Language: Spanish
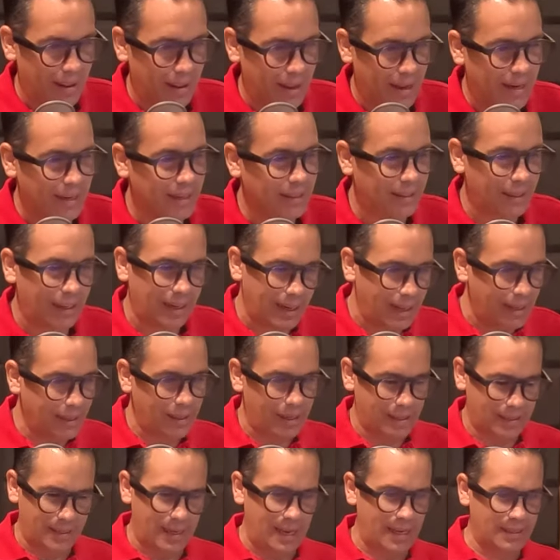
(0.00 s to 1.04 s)
el internet
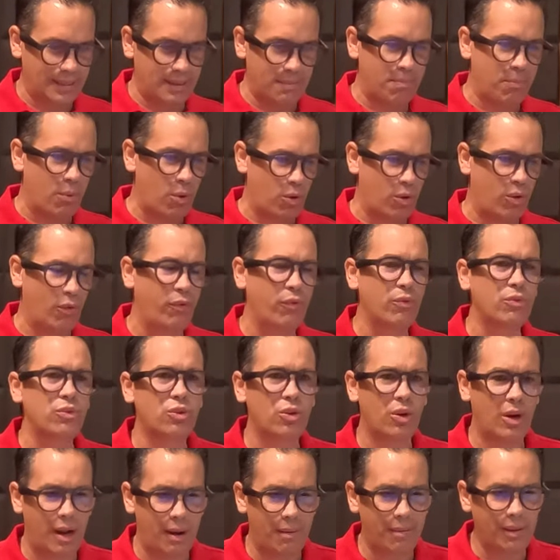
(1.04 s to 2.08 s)
hasta hace poco
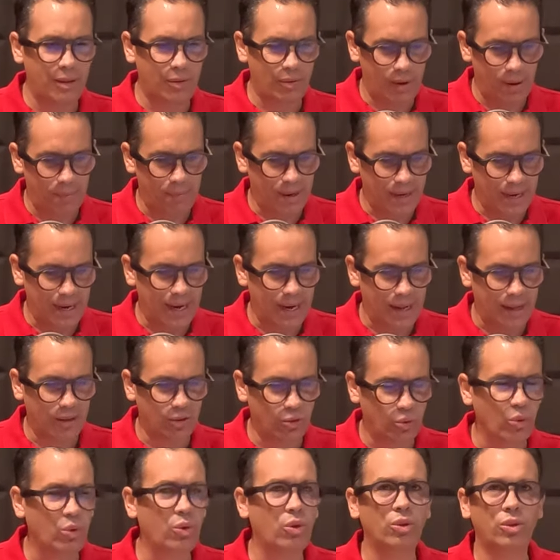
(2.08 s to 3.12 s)
funcionaba de una manera.
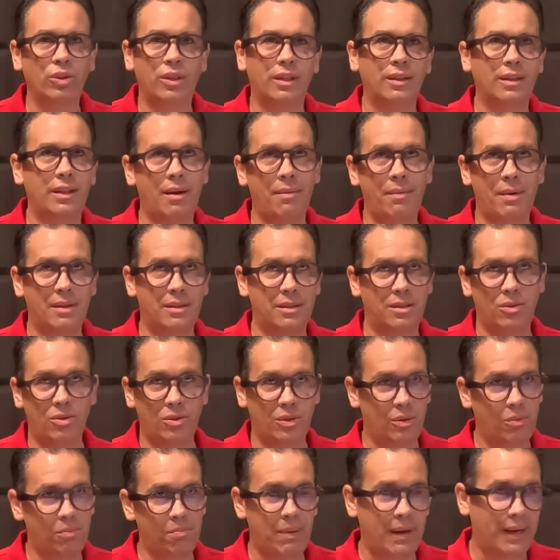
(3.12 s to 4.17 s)
Tú contratabas, no
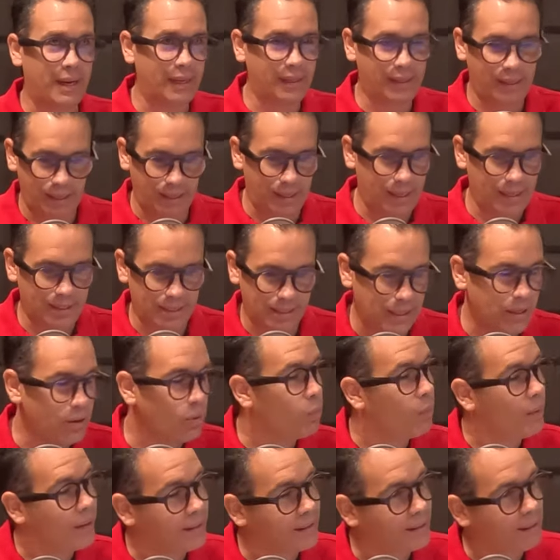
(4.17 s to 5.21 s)
sé, un paquete de
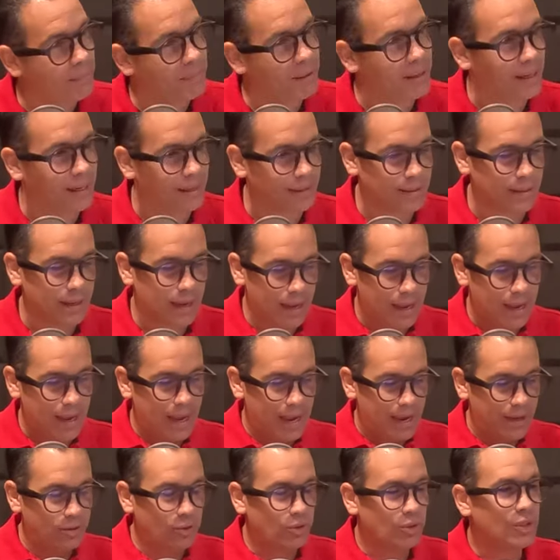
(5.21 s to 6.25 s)
50 megas
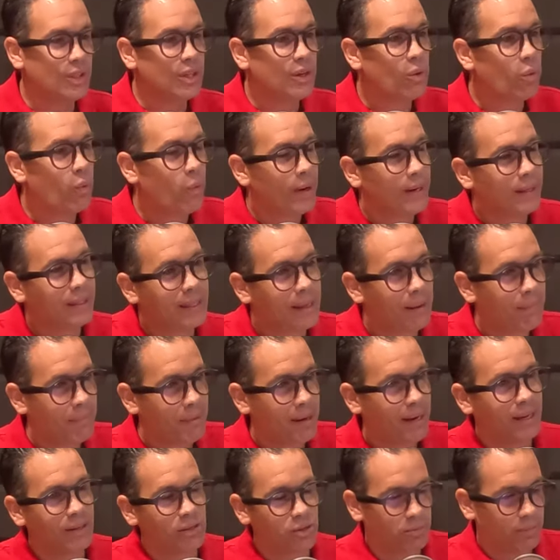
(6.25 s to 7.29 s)
esos 50
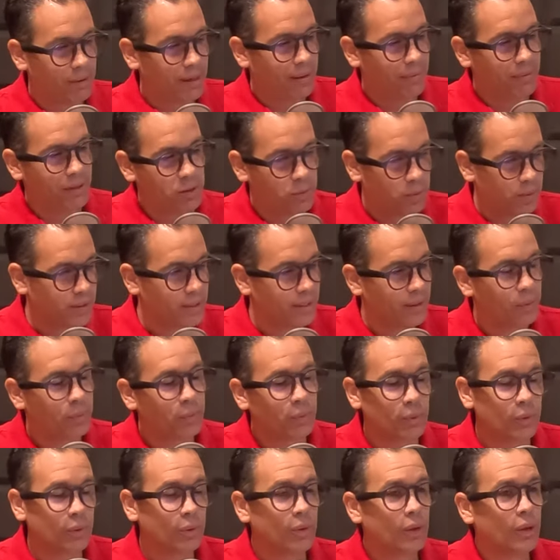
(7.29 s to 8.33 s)
megas megabits por
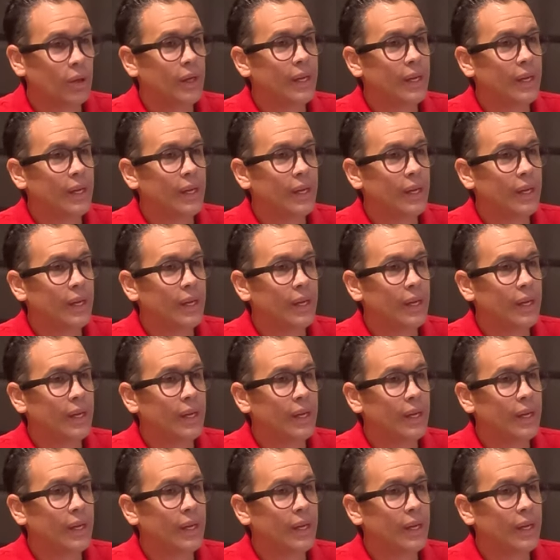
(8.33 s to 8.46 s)
segundo